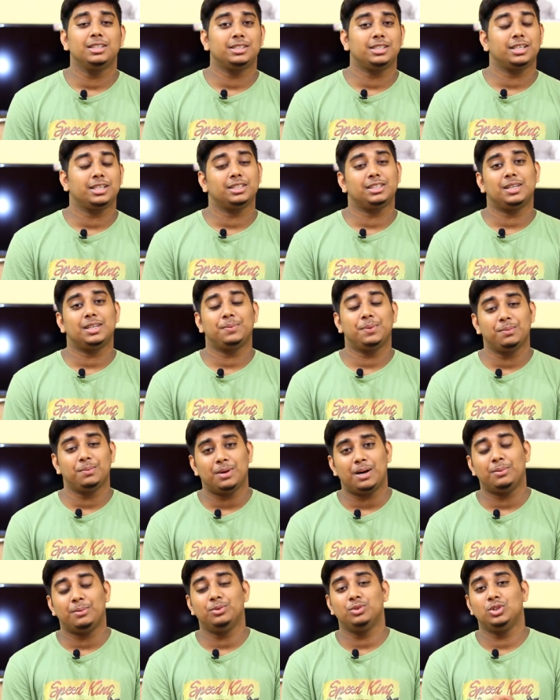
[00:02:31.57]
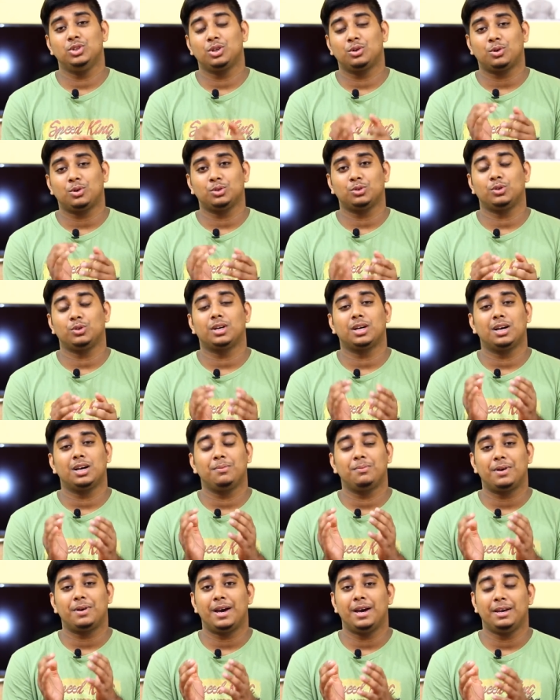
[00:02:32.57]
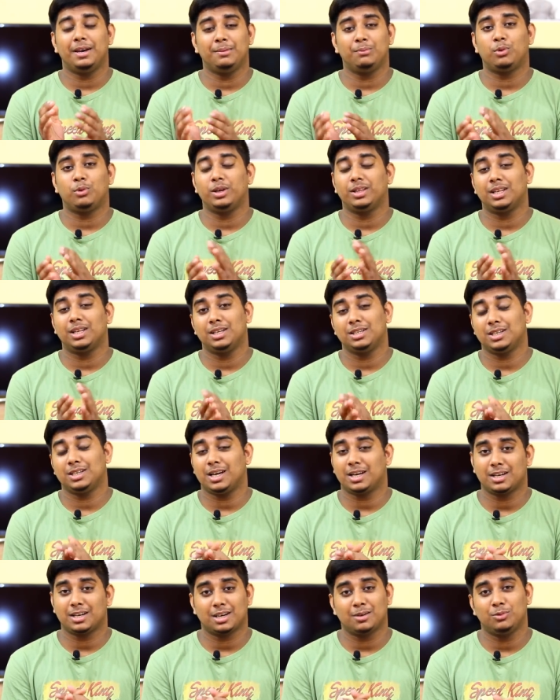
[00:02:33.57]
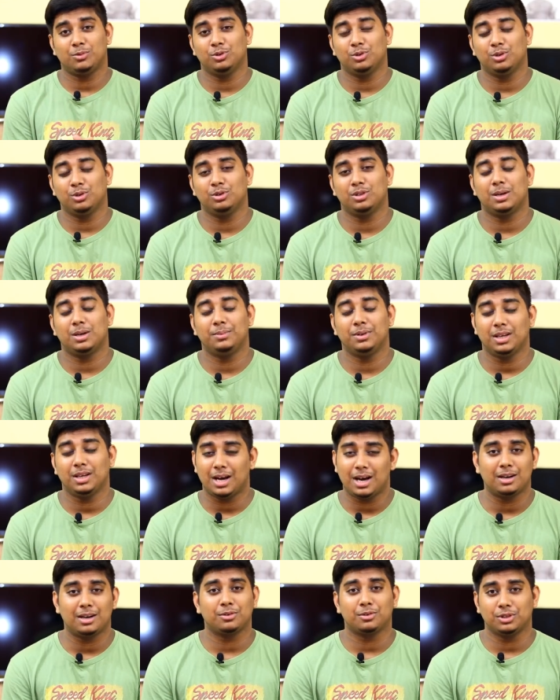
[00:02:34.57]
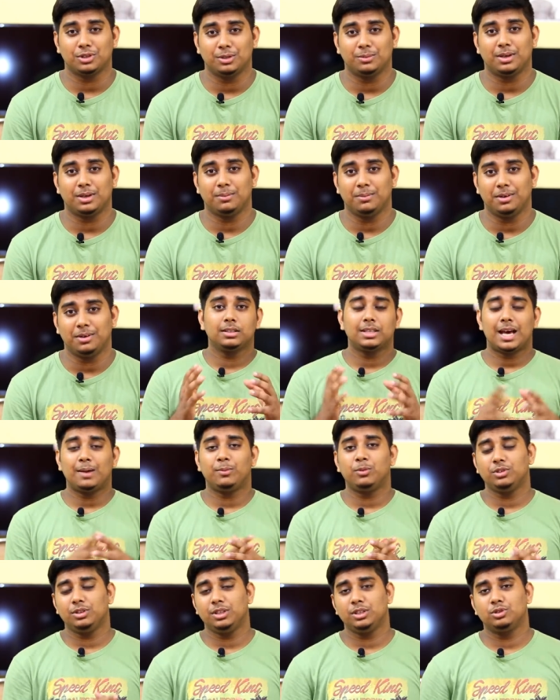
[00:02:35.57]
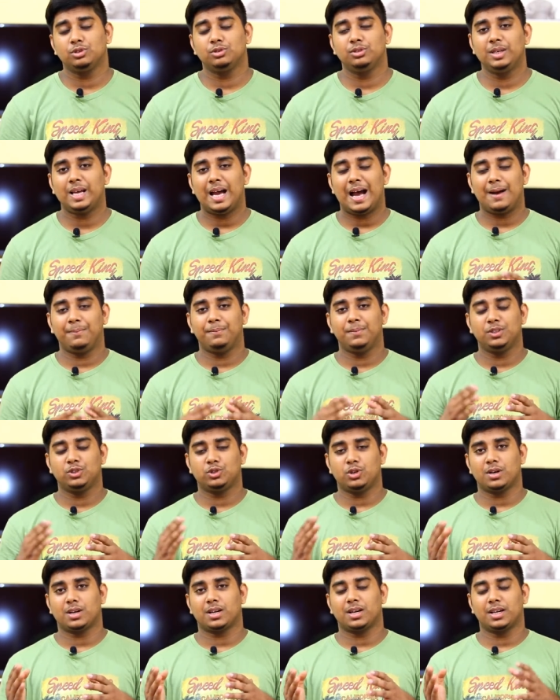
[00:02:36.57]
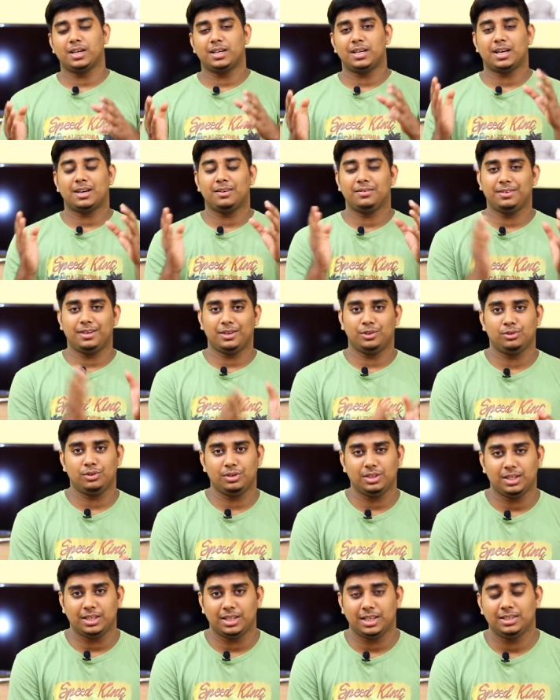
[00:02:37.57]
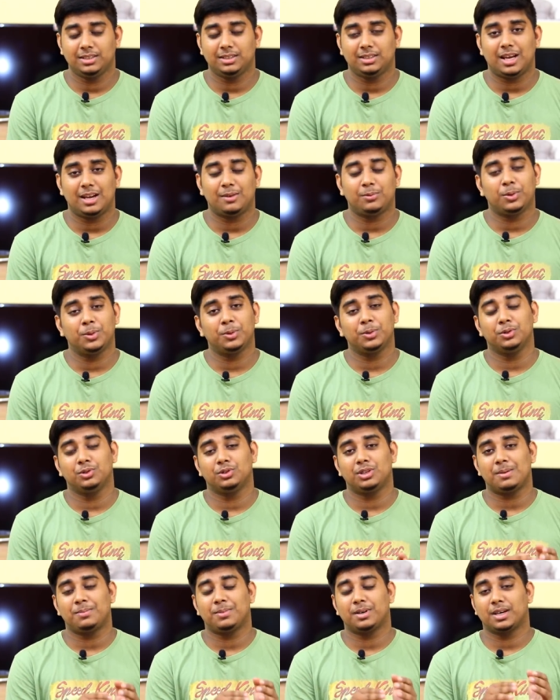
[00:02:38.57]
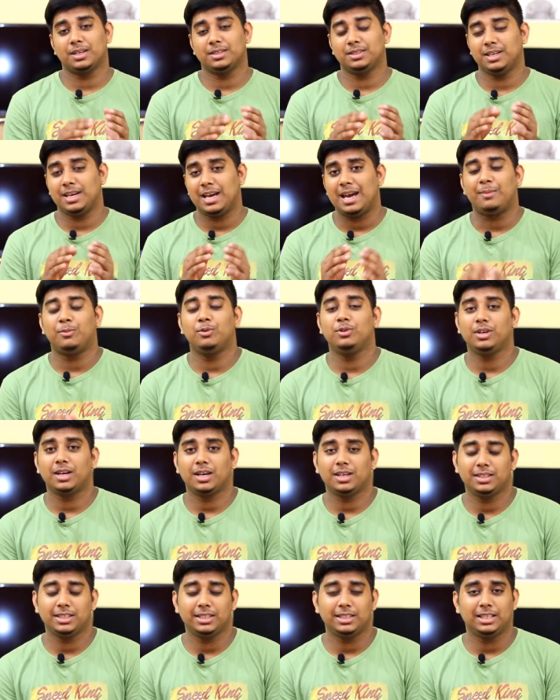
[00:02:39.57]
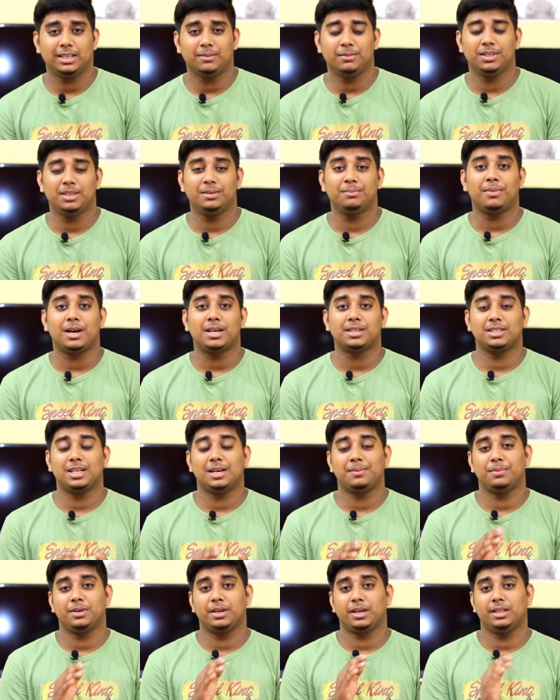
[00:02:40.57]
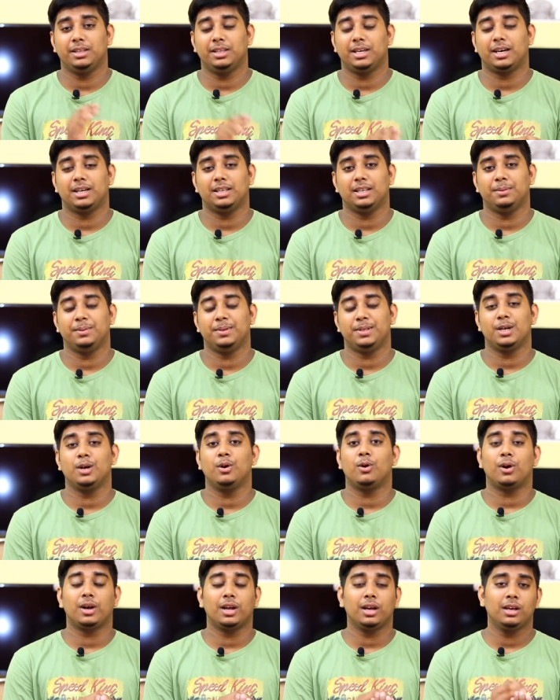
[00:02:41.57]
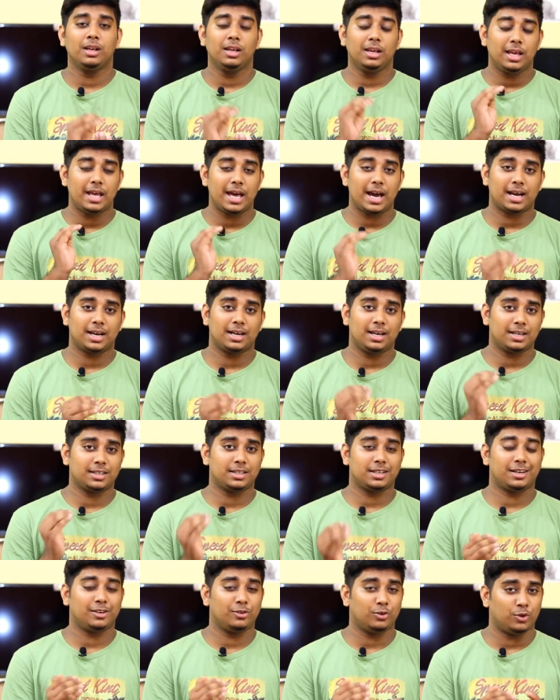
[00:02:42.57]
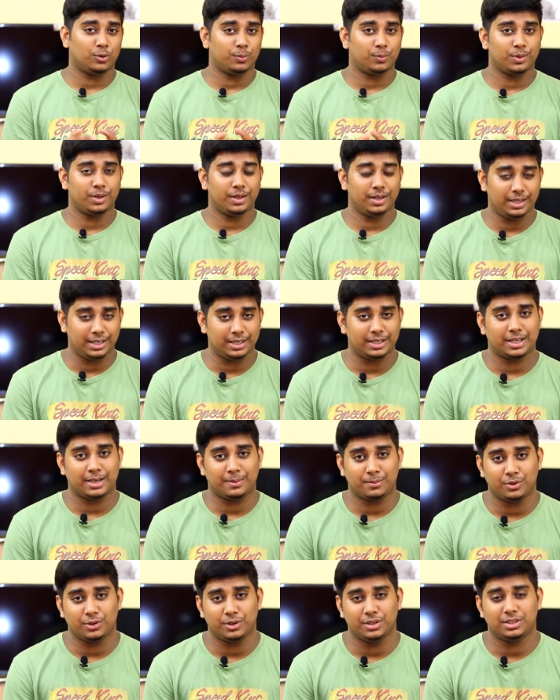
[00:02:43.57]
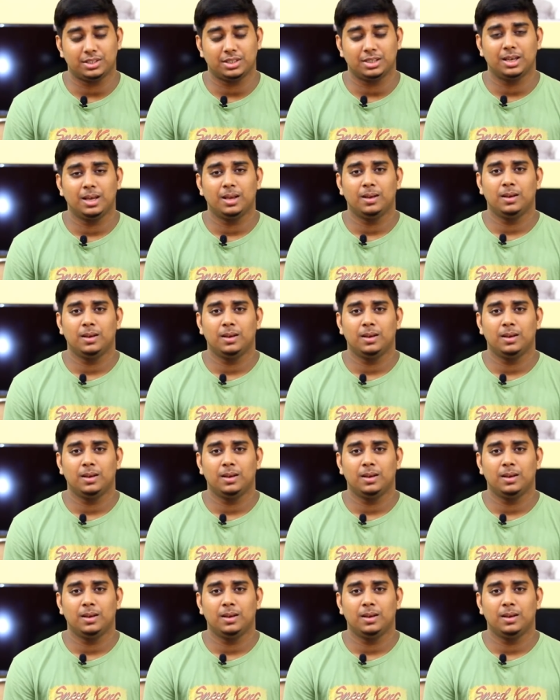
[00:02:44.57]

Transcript: সেক্ষেত্রে আপনি ভাবুন যে কত টাকা প্রায় পঁয়তাল্লিশ লাখ টাকা মতো কিন্তু আপনি আর্ন করতে পারবেন তার মধ্যে যদি আপনি সরকারকে টাকা ফেরতও দিয়ে দেন তারপরেও কিন্তু আপনার কাছে এমন টাকা থেকে যাবে যে মাসে আপনাকে দেখা যাবে যে গড়ে এক লাখ টাকার ওপরে ইনকাম রয়েছে